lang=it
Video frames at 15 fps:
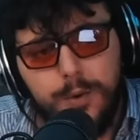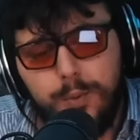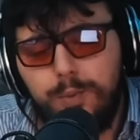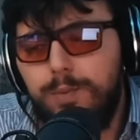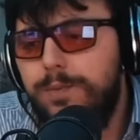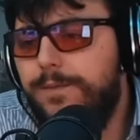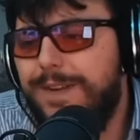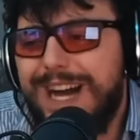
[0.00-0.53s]

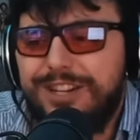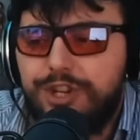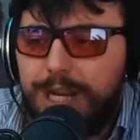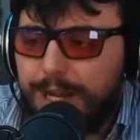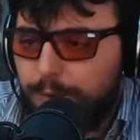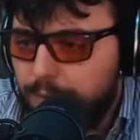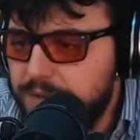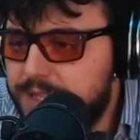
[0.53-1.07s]
un
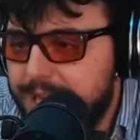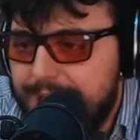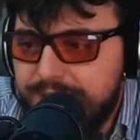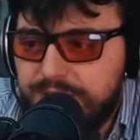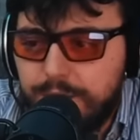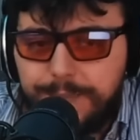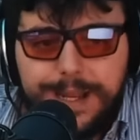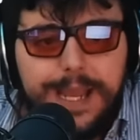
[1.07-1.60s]
facile
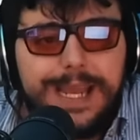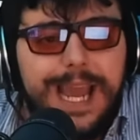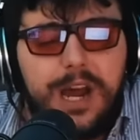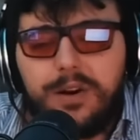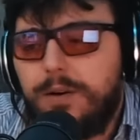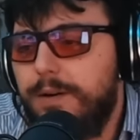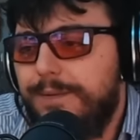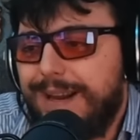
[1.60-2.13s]
consenso, perché
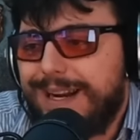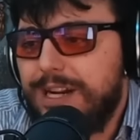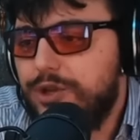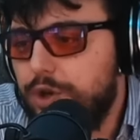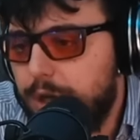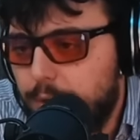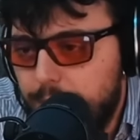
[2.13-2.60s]
chiaro, aver ragione